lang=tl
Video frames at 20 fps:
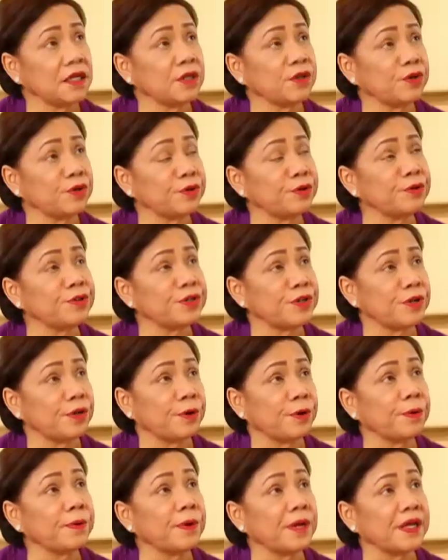It grew
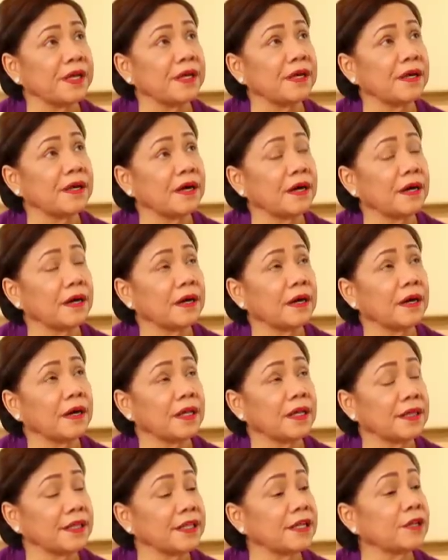slowly
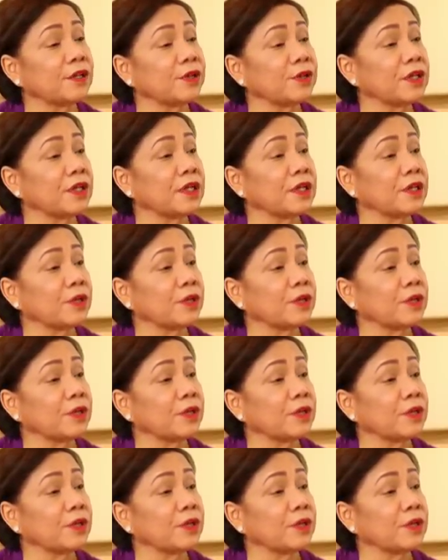until the